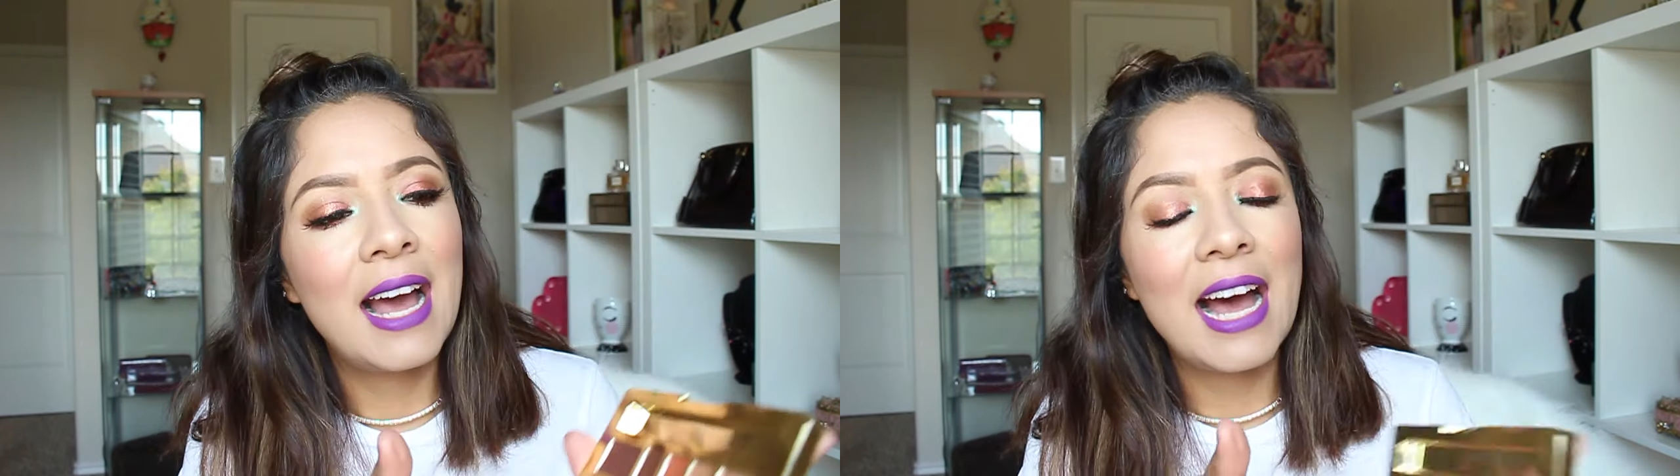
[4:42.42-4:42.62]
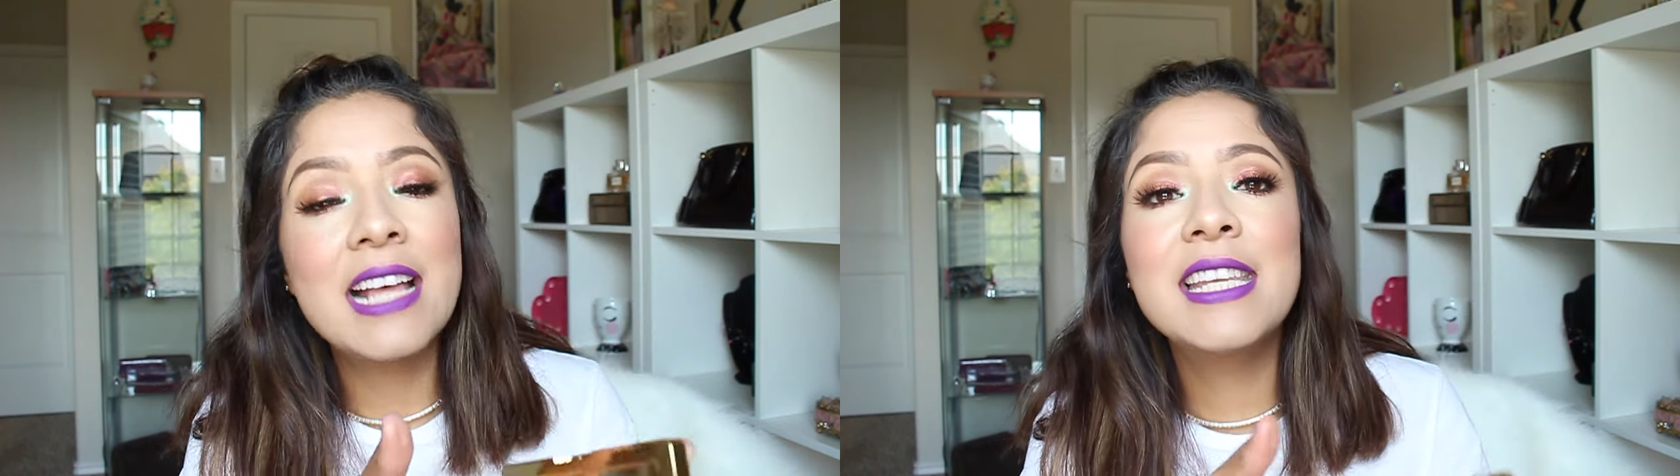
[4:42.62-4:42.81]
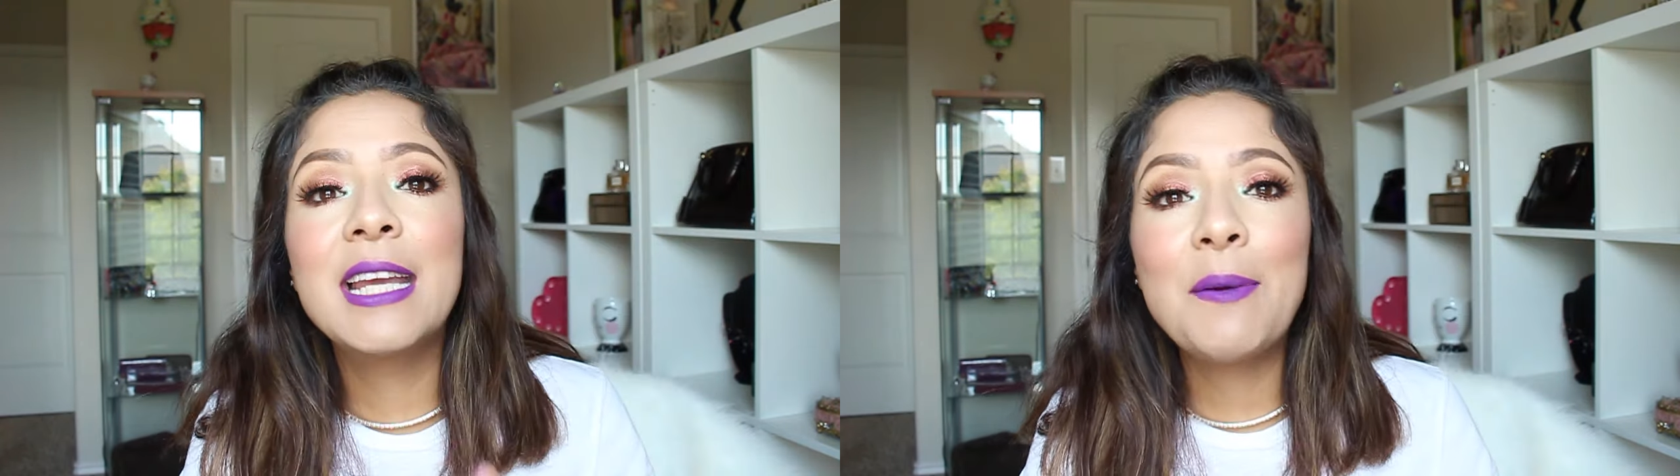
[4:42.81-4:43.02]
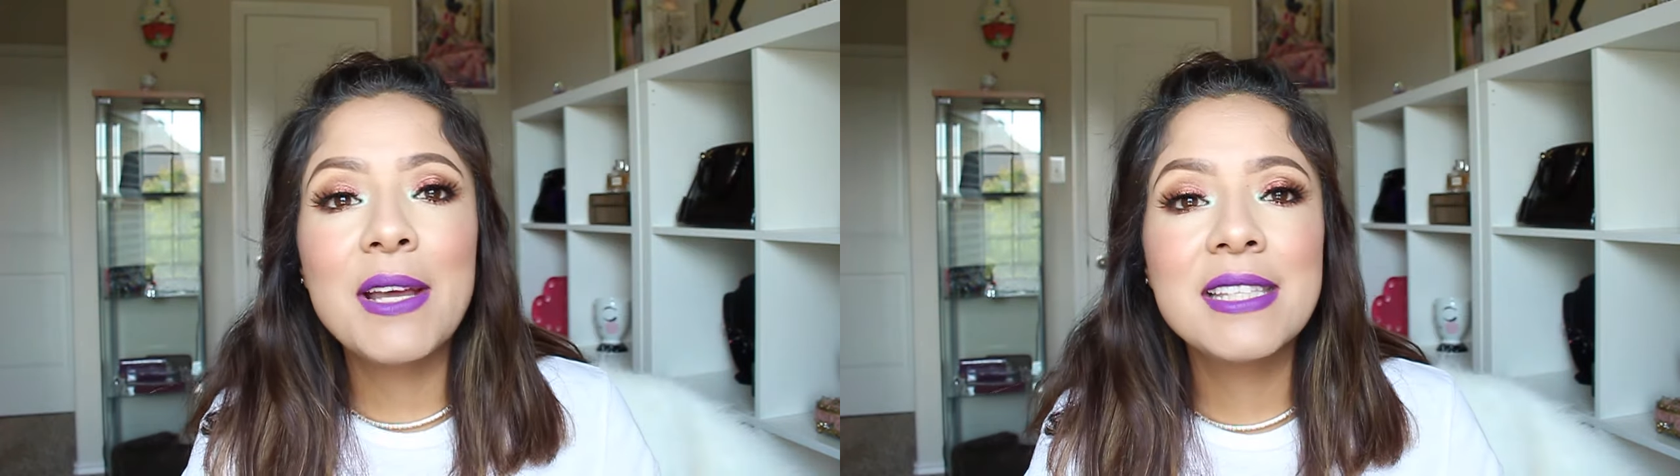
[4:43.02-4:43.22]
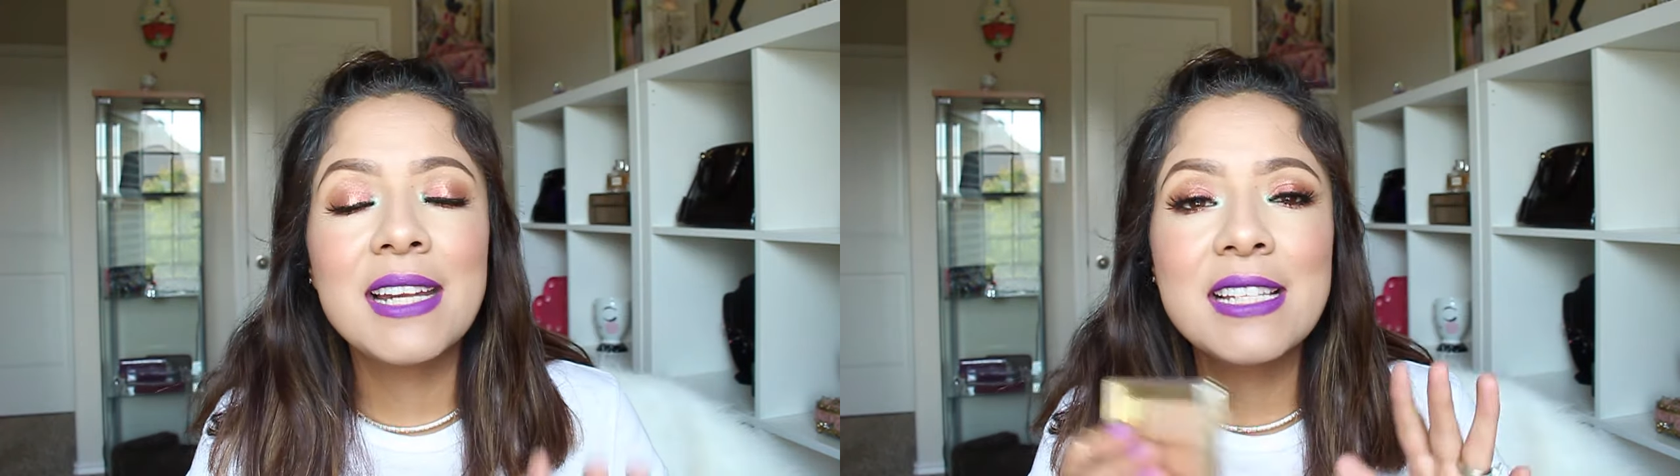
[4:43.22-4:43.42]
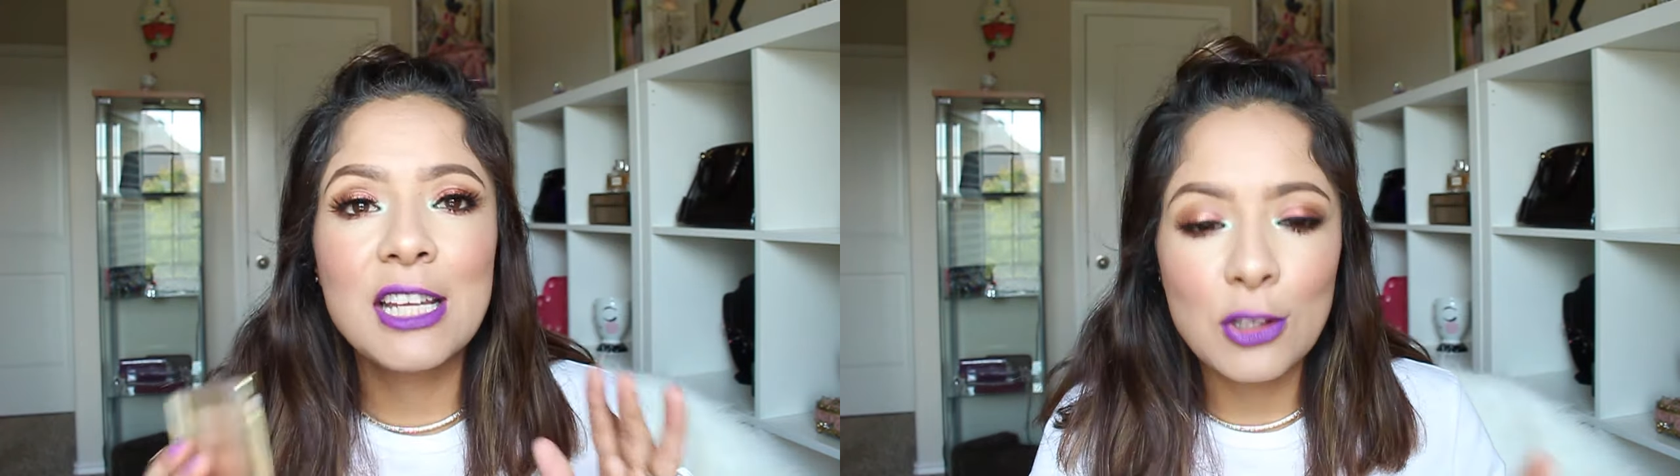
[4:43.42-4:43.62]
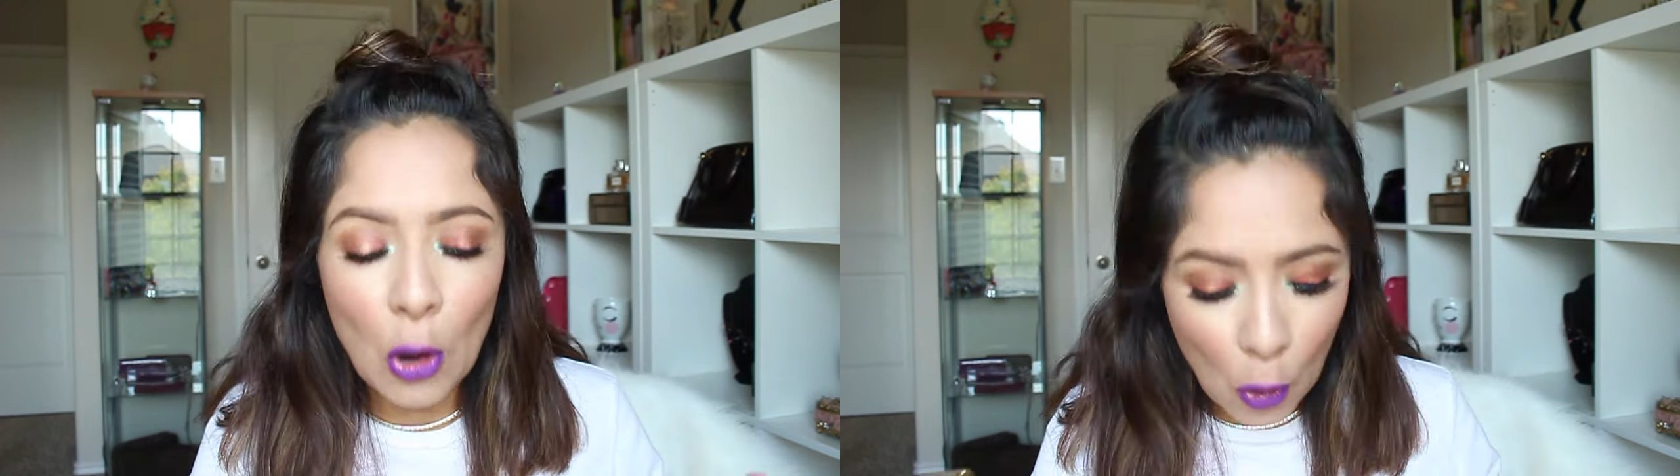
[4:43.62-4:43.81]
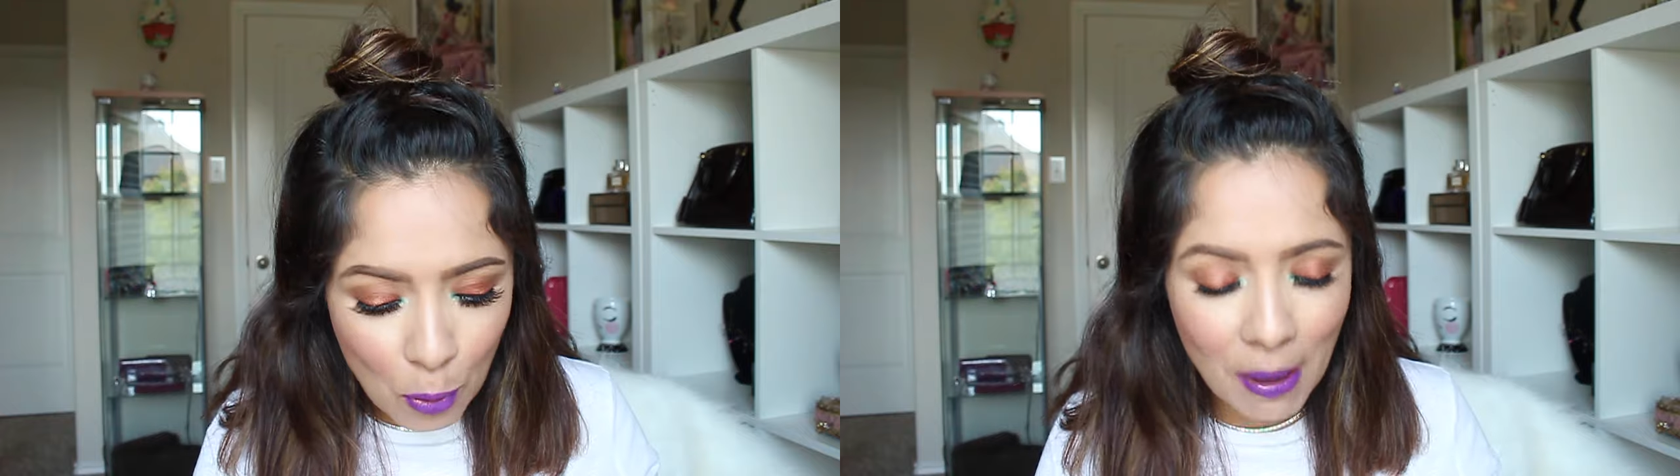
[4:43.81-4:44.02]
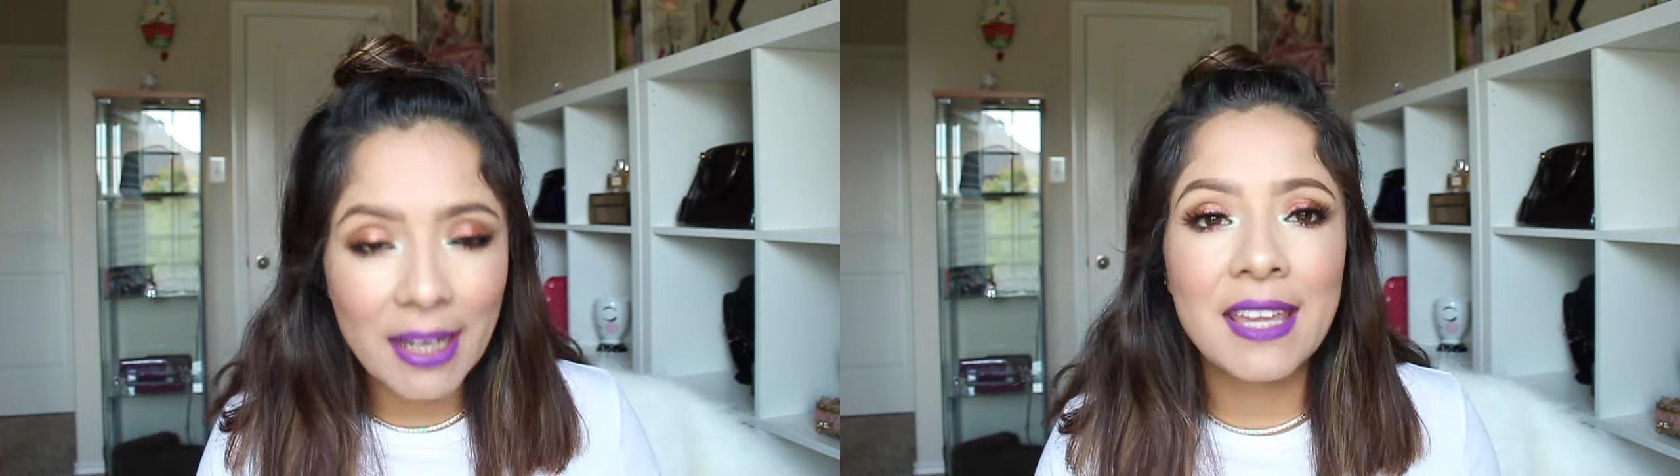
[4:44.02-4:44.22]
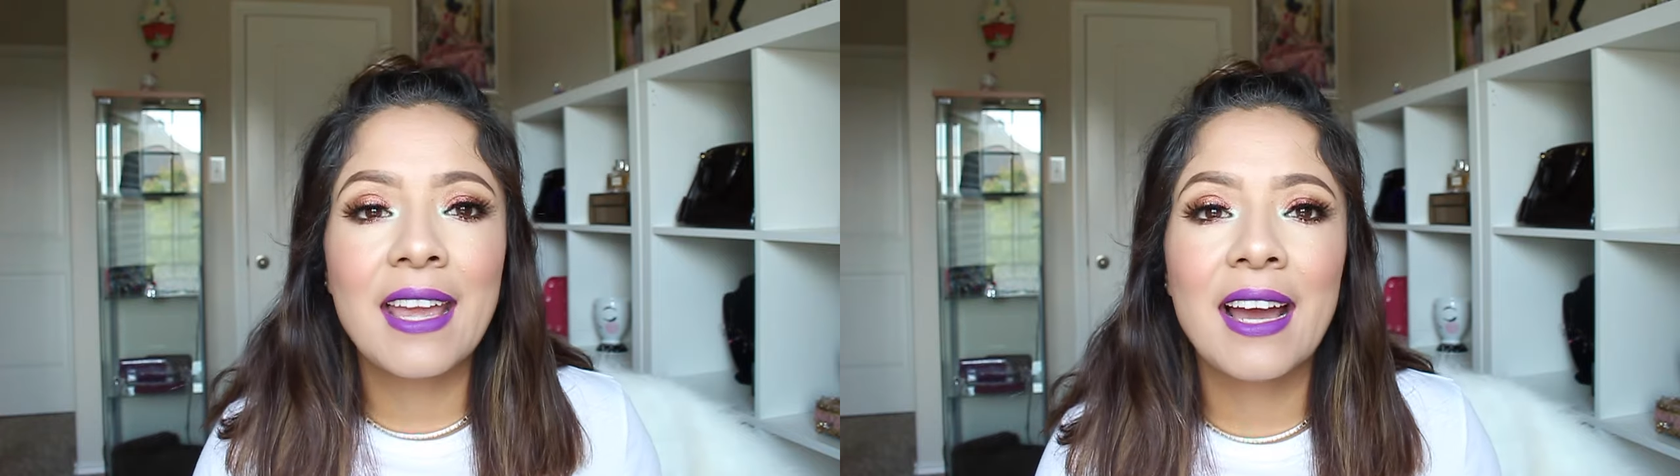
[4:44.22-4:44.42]
Así que voy a estar haciendo un
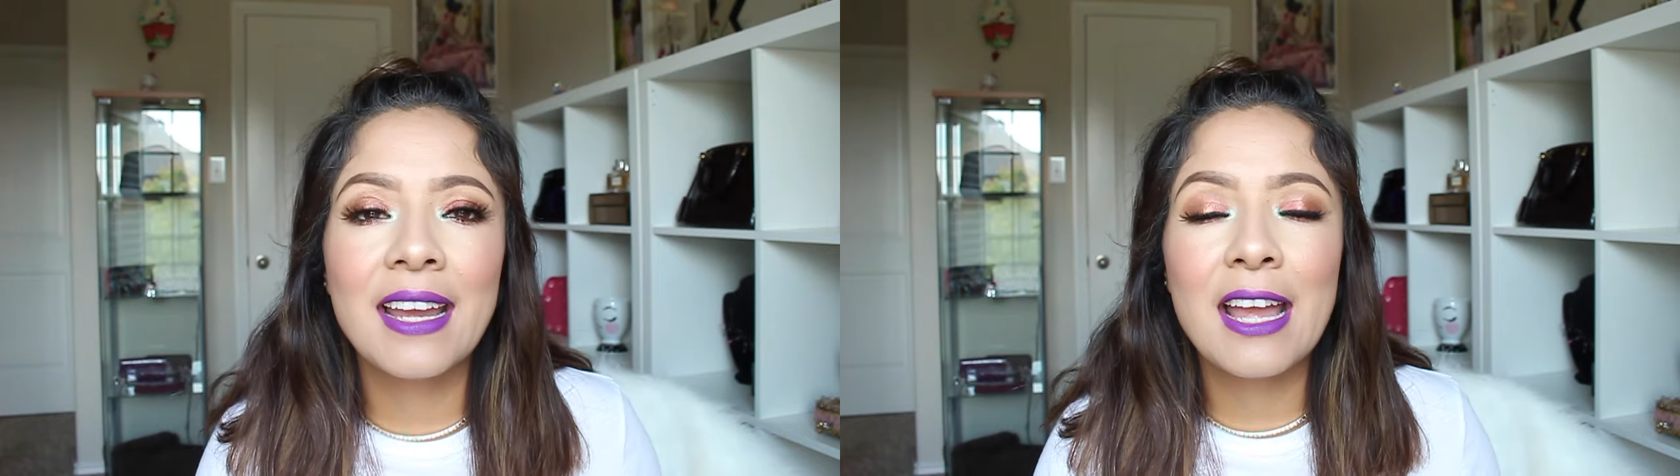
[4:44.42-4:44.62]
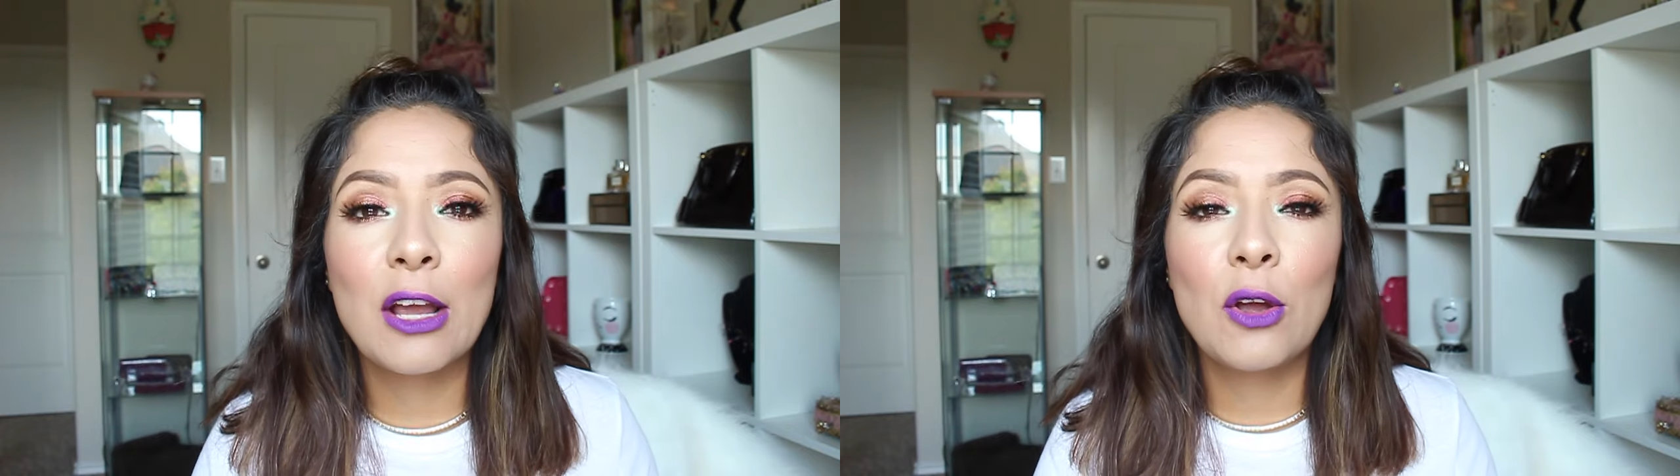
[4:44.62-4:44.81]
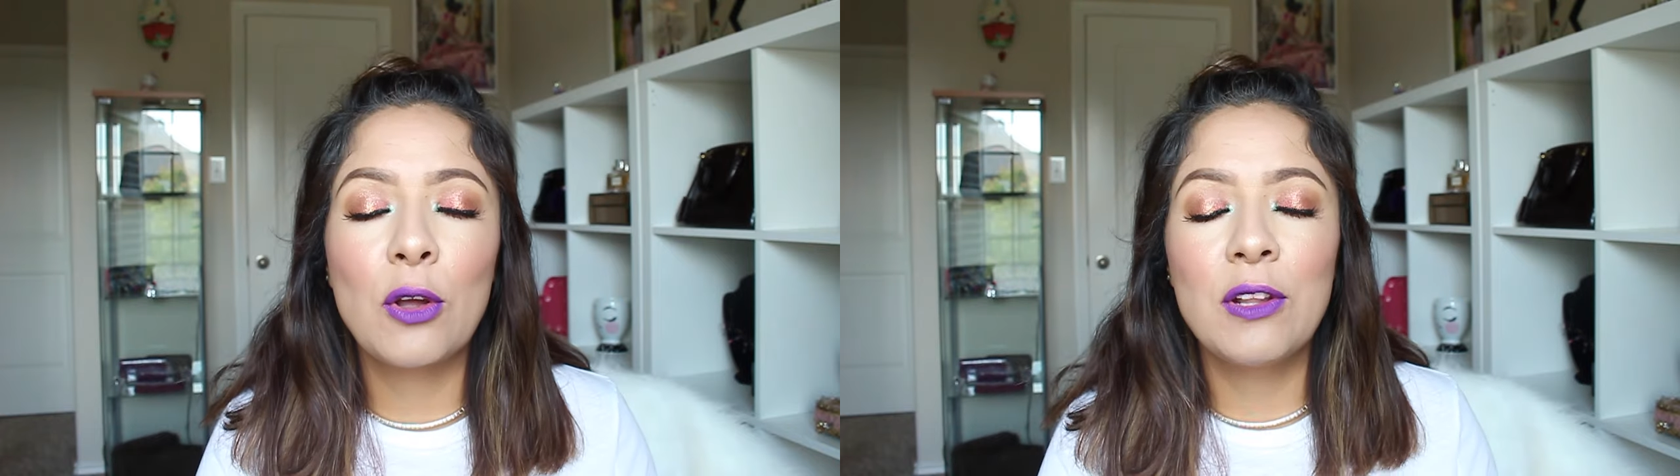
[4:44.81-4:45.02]
maquillaje